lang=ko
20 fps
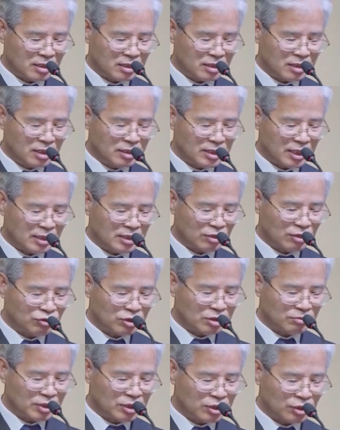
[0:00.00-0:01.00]
실상
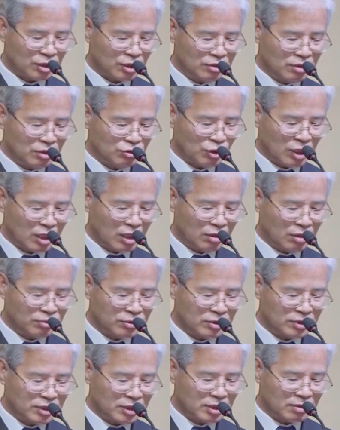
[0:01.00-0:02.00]
예수님은 전혀 죄가
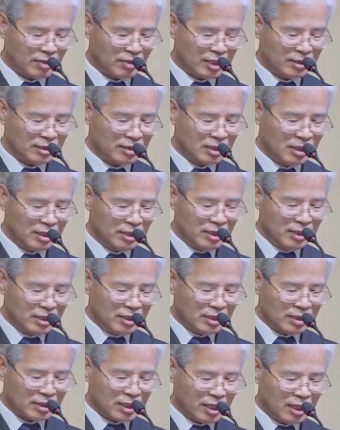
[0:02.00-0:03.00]
없으시지만
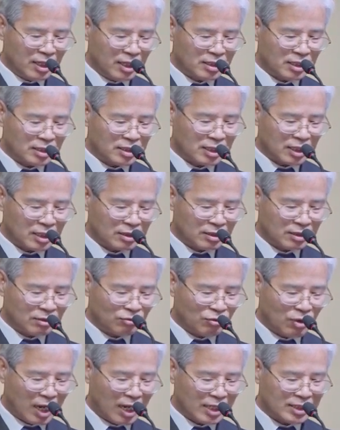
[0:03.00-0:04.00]

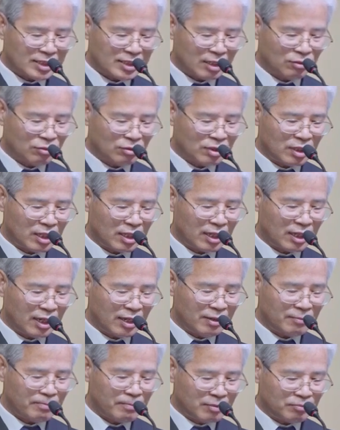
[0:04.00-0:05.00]
대제사장들과
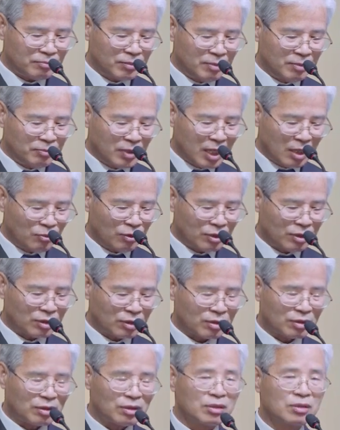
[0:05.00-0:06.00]
장로들에게 밉게
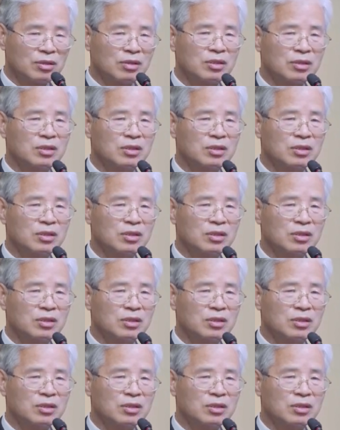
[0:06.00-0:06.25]
보여서